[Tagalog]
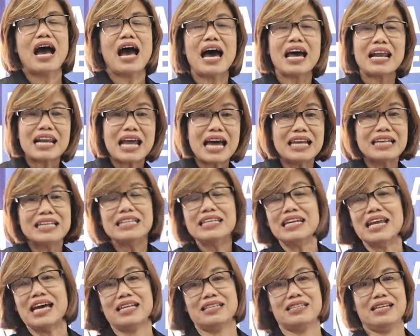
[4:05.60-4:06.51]

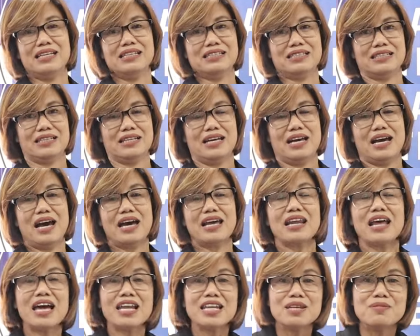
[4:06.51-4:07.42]
Aralin natin.
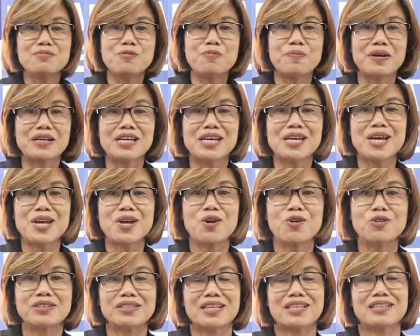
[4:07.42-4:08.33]
Aralin mo
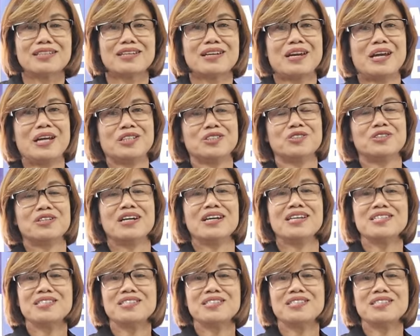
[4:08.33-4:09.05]
pagiging content creator.